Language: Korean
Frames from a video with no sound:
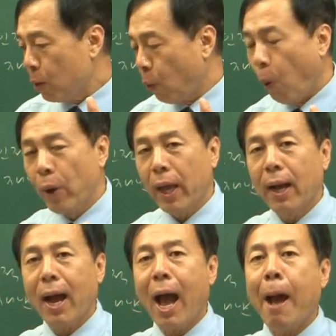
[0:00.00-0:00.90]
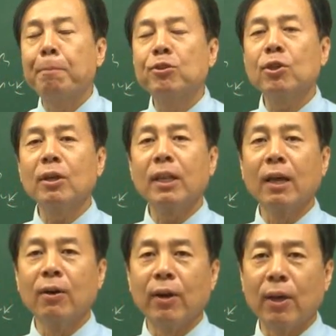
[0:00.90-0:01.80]
공해가 합성이
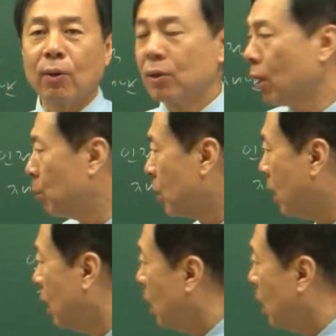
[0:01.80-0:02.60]
된 거예요. 그러다 보니까